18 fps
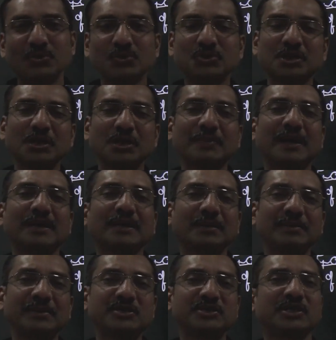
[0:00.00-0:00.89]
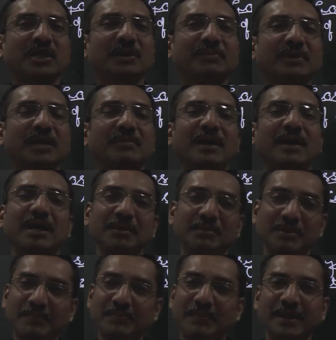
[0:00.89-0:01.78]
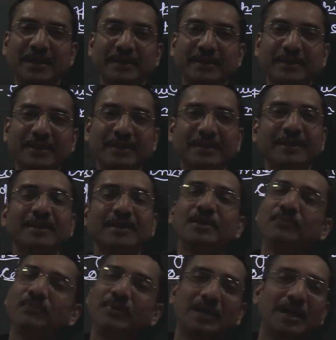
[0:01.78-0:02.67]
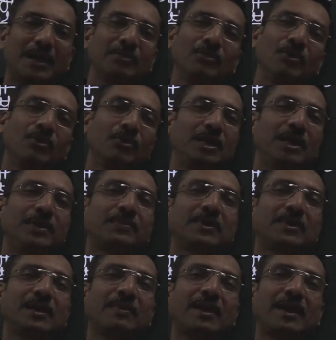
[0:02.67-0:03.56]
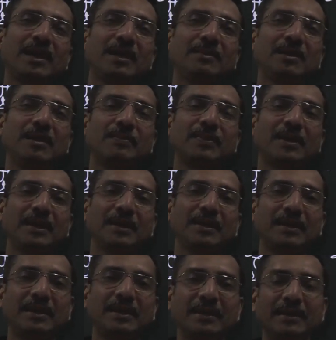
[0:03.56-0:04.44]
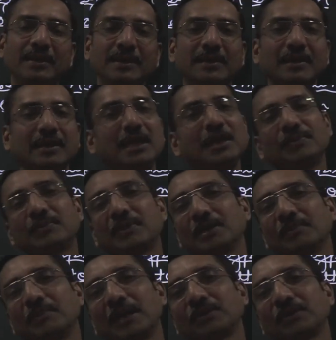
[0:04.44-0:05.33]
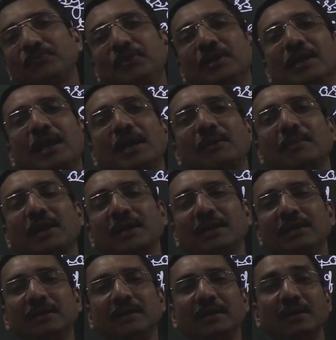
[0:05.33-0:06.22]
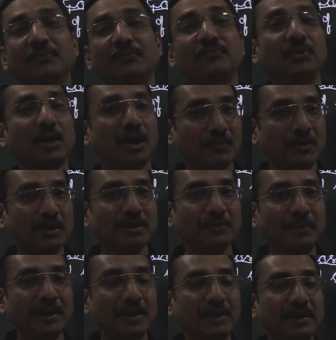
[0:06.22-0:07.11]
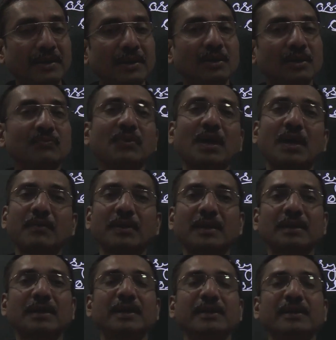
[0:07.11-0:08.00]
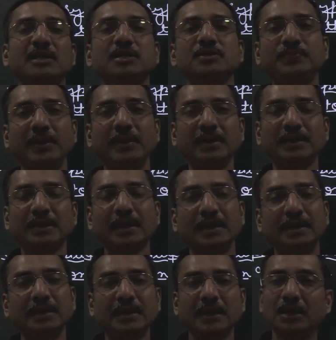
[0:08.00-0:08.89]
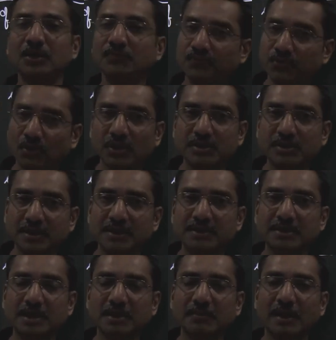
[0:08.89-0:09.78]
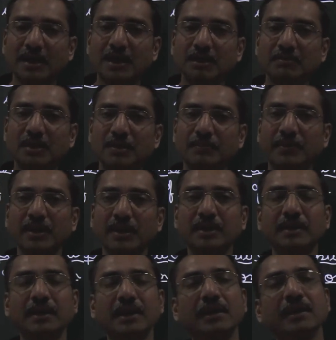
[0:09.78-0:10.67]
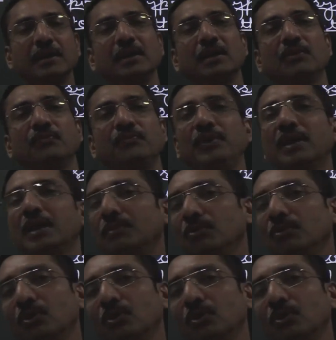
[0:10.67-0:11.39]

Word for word: उसके बाद हम स्टेम के बारे में पढ़ेंगे फिर हम लोग लीफ के बारे में पढ़ेंगे लीफ के बाद फिर हम आएंगे फ्लावर में फ्लावर का अरेंजमेंट यानी कि इनफ्लोरिसेंस के बारे में पढ़ेंगे फिर हम